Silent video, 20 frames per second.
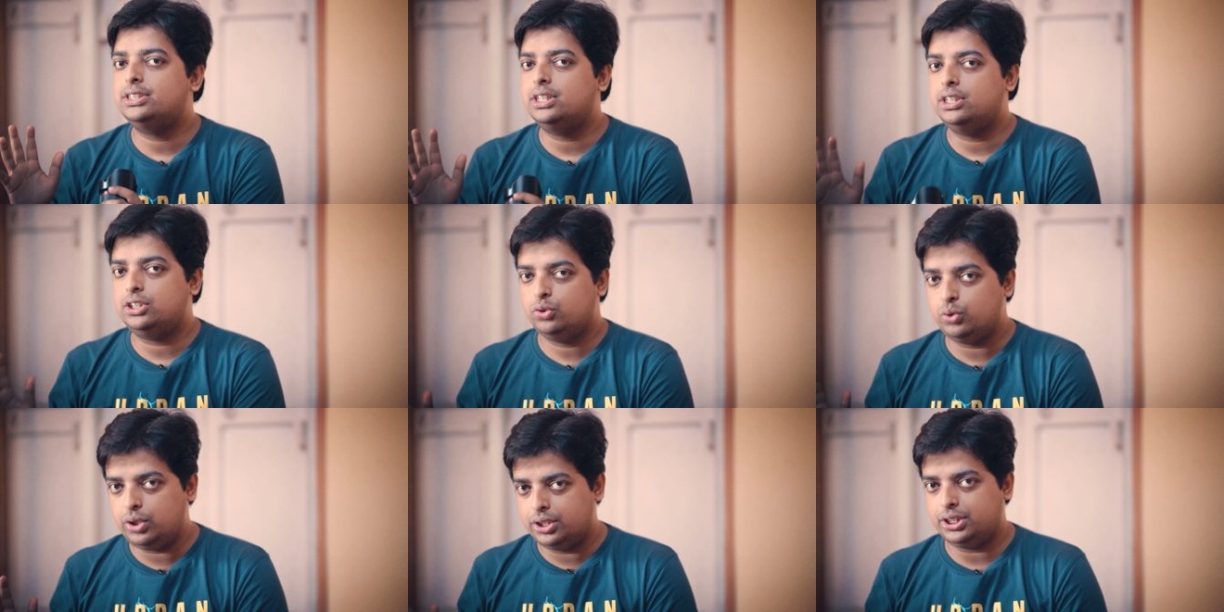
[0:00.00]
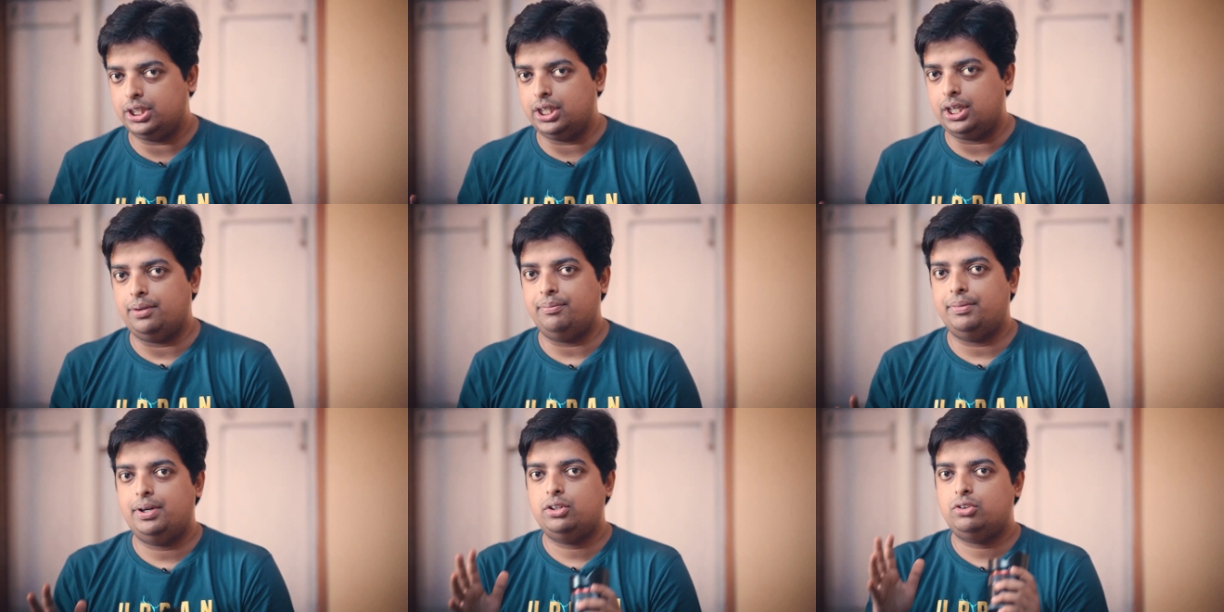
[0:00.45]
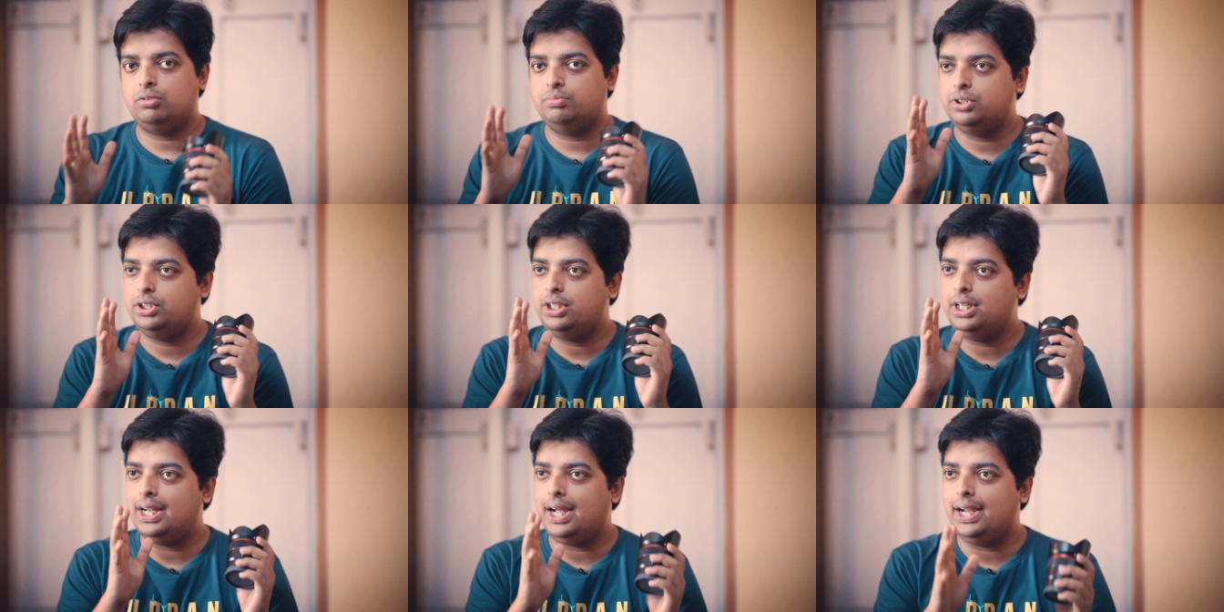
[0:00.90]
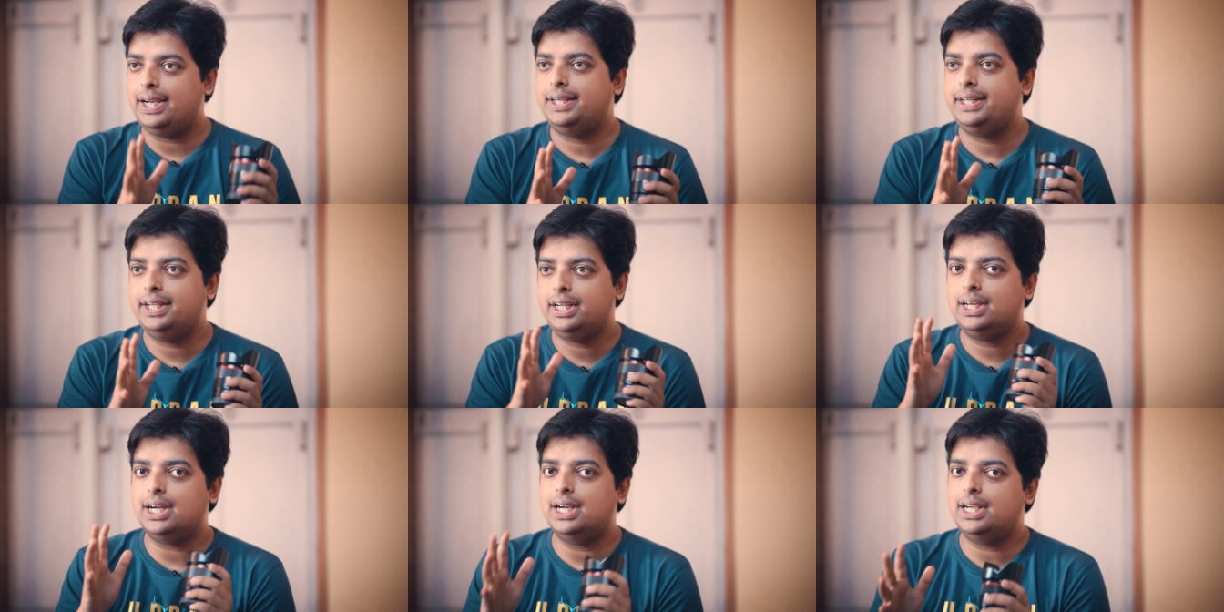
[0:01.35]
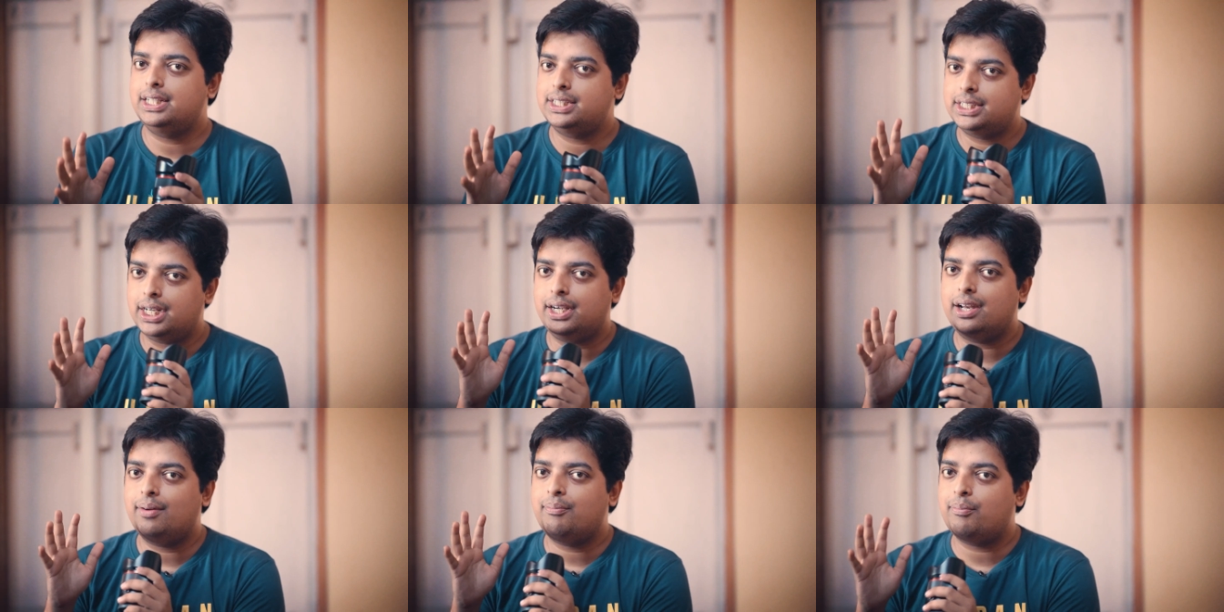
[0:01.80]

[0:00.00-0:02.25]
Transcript: সিচুয়েশানে মানে তুমি যদি লাইটিং কন্ডিশনটা